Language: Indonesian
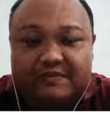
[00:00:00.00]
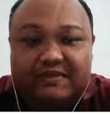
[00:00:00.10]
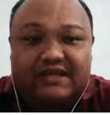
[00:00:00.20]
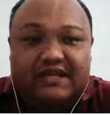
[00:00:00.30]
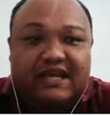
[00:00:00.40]

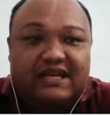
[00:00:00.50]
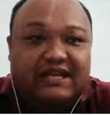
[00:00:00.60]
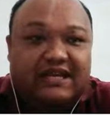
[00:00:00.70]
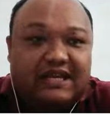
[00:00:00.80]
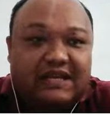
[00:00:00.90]
Kepentingan
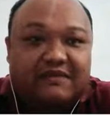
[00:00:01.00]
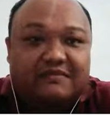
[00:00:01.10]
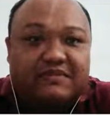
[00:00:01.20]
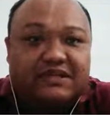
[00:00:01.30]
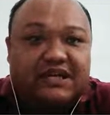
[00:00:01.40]
ini
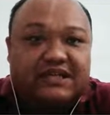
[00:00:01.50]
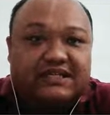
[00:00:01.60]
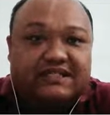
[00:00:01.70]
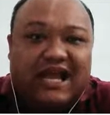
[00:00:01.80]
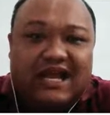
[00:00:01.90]

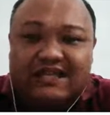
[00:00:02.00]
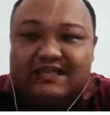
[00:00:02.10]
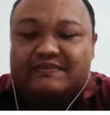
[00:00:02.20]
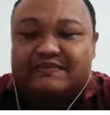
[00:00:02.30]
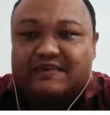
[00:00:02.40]
menjadi sangat